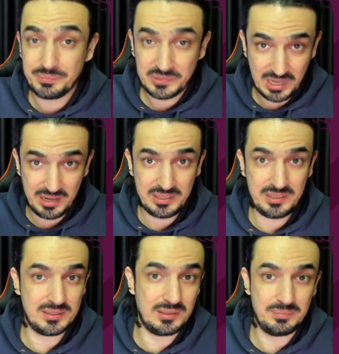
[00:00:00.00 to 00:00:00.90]
Tarih
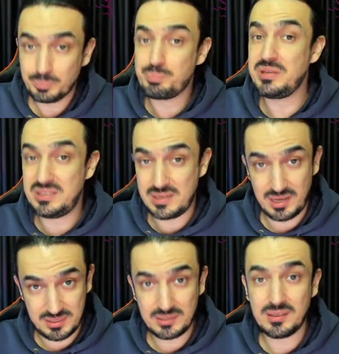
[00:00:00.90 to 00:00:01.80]
yazalım. Biz
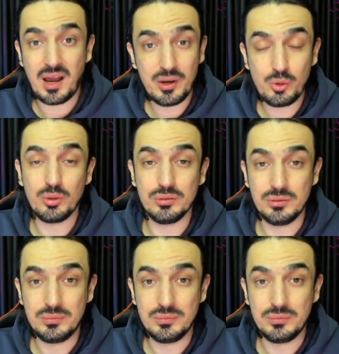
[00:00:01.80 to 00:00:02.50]
yazdık tarih oldu.